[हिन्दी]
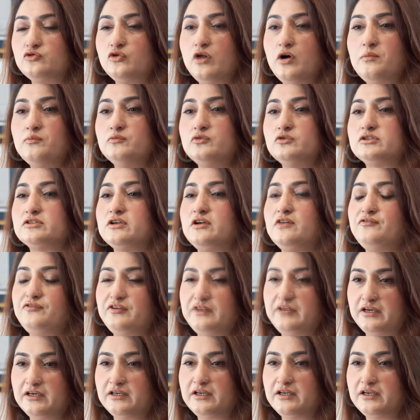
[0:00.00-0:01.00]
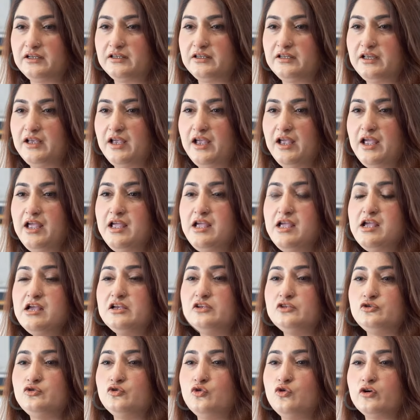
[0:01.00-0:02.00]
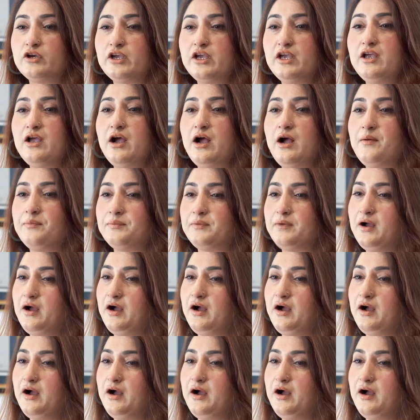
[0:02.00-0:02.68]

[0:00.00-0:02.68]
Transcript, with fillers: सो हम उसका फिलर करते हैं जो कि आपका